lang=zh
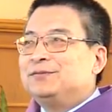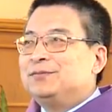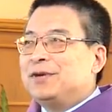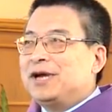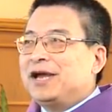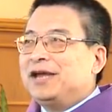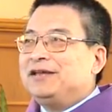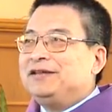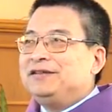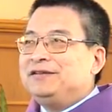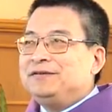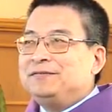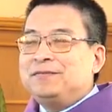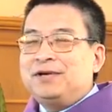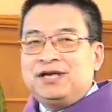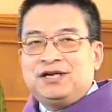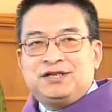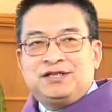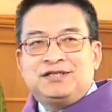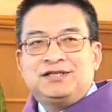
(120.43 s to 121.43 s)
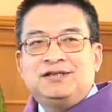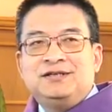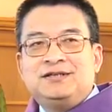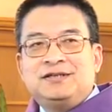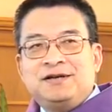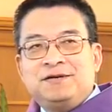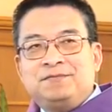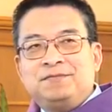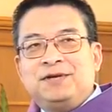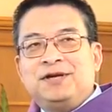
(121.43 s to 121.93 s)
卖艺卖身，
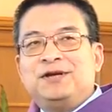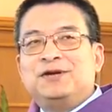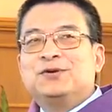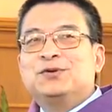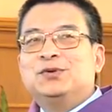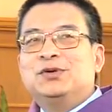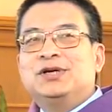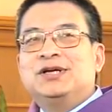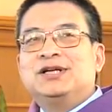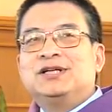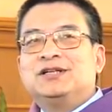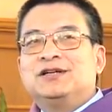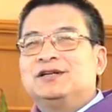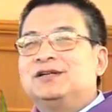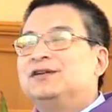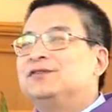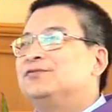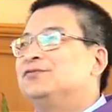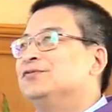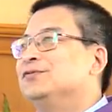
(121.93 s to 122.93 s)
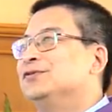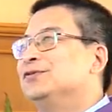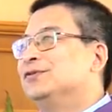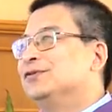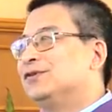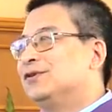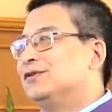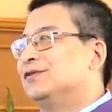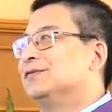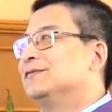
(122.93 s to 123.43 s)
在美国成了副
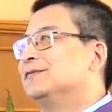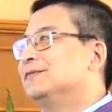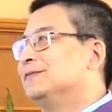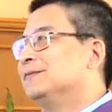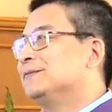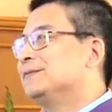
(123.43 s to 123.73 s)
总统，